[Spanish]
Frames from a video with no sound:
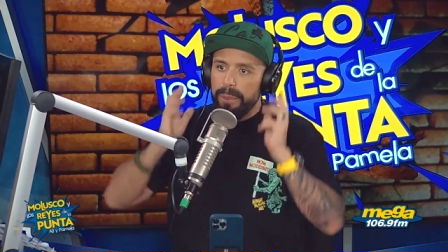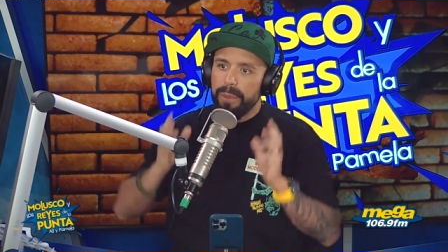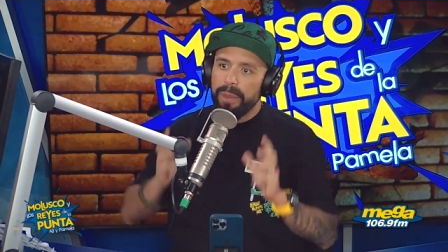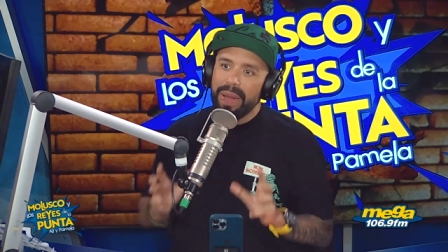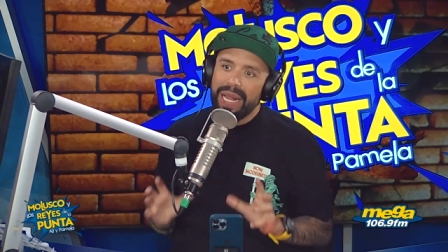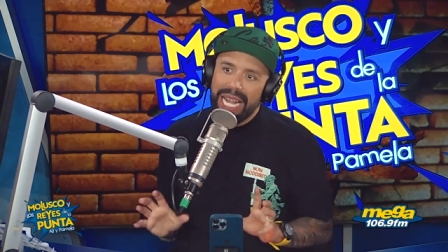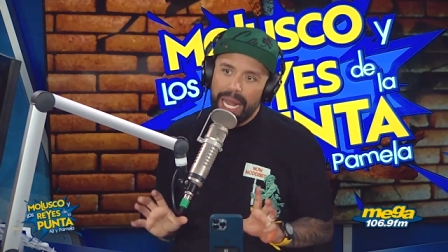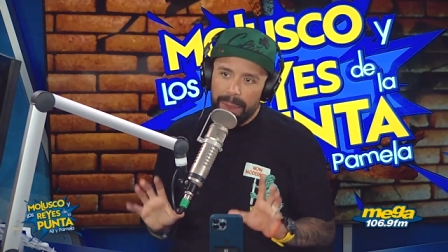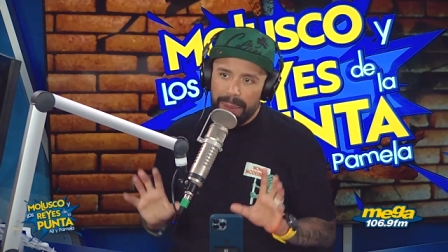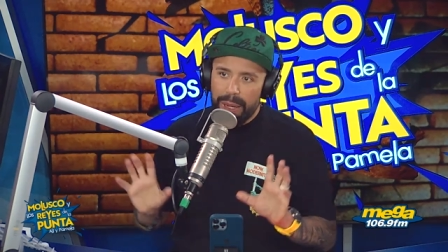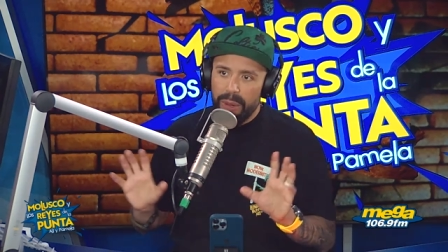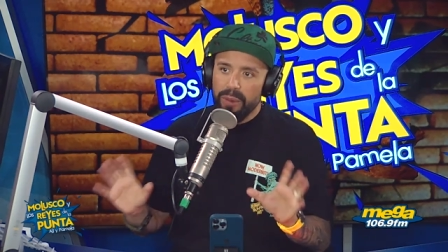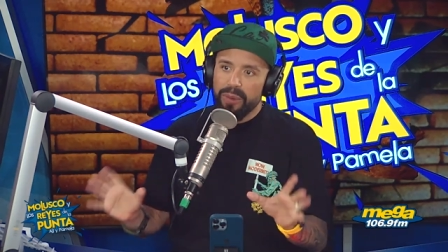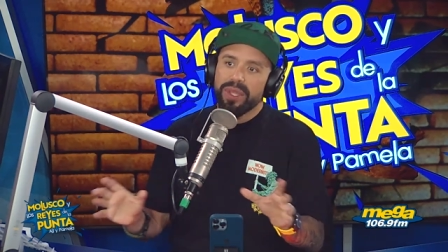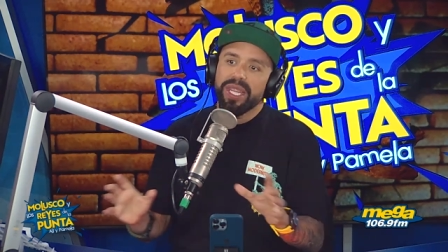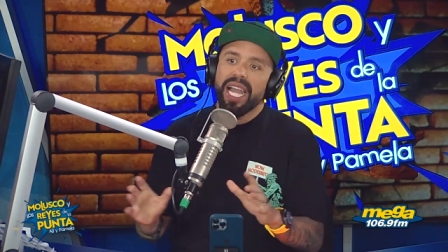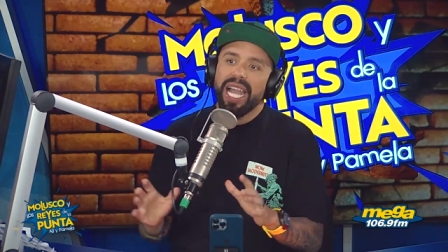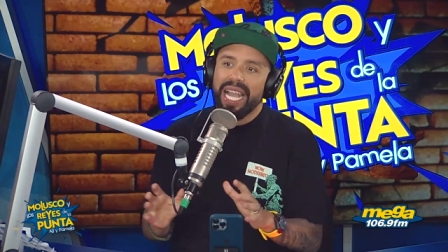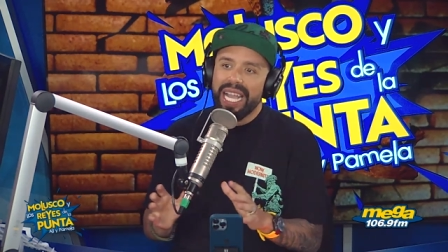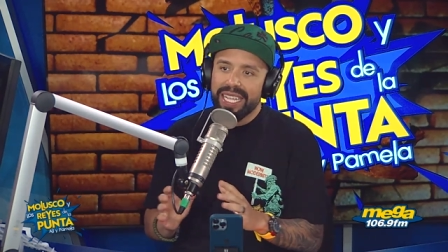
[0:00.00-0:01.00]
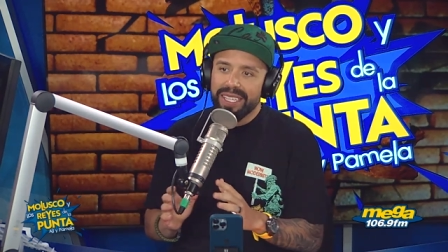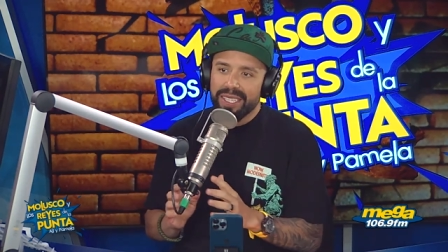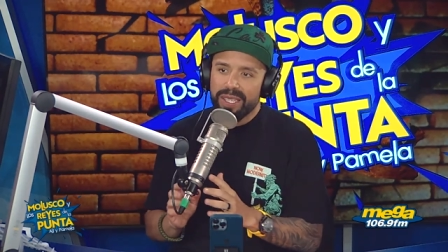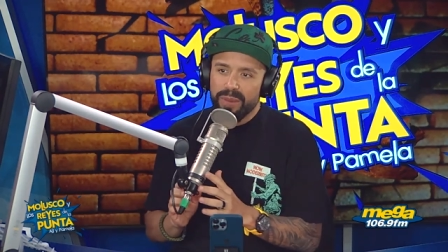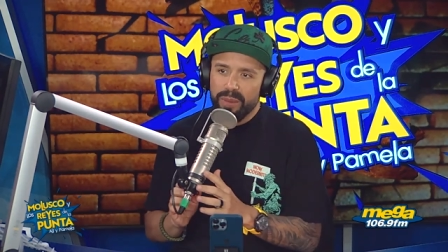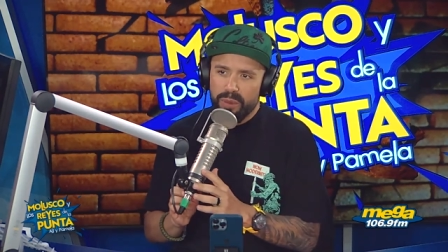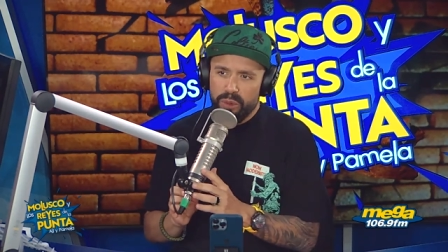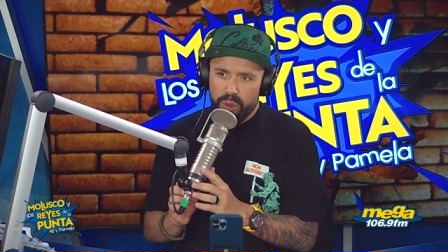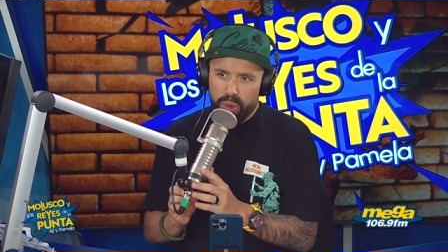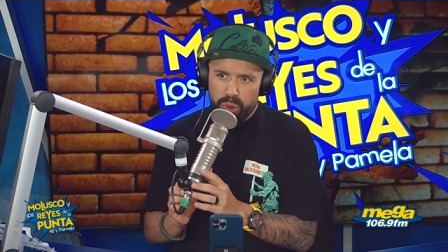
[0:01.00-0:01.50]
La pregunta es,
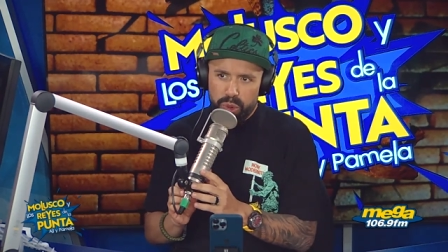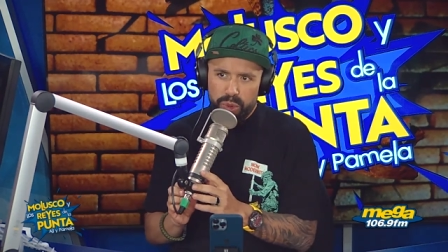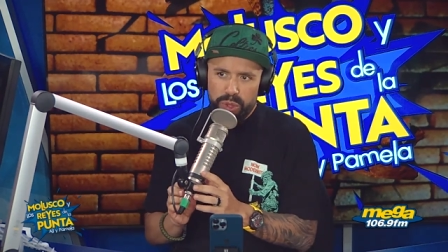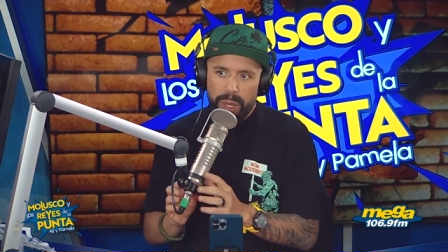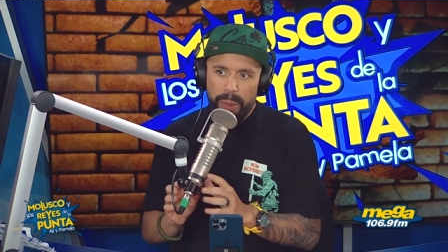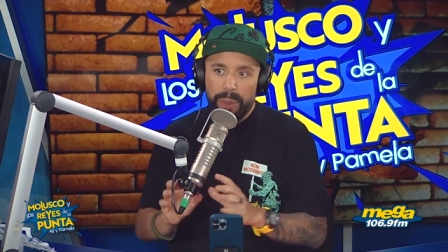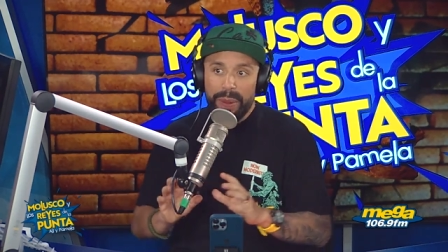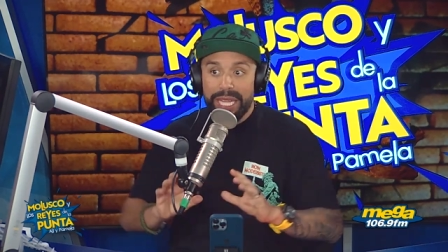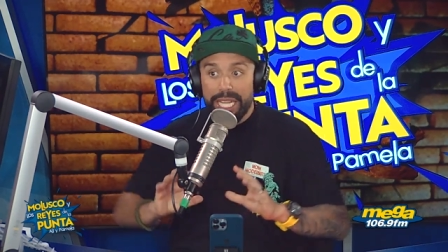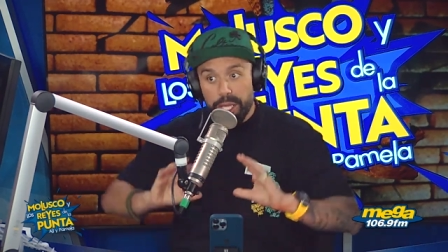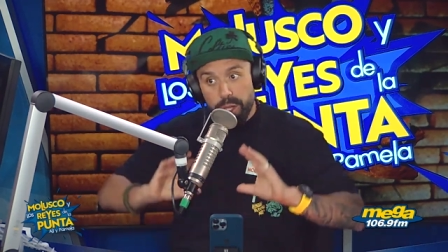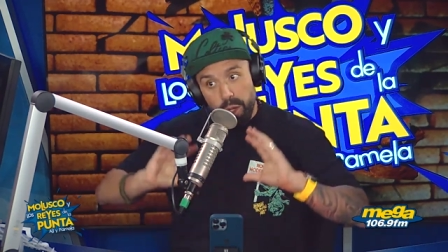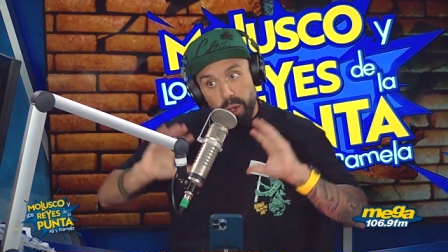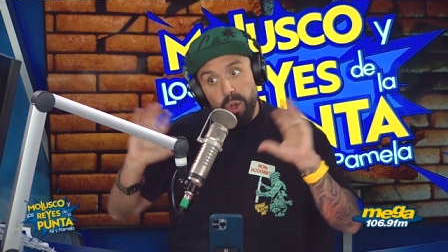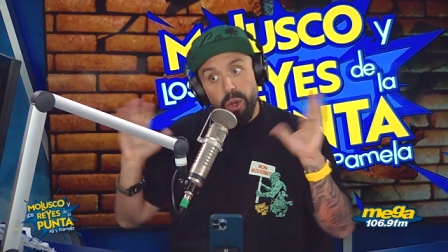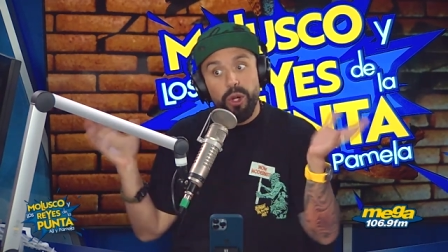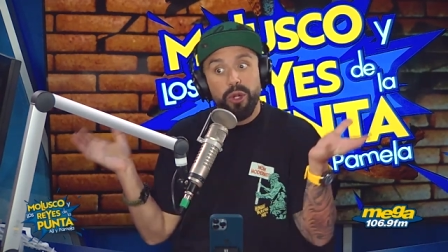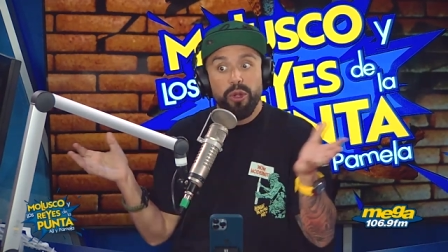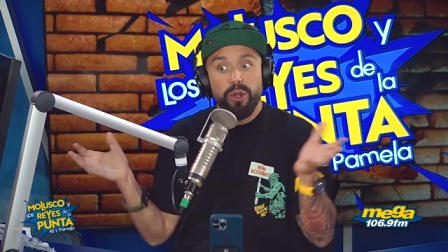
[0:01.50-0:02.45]
después de todo lo que tú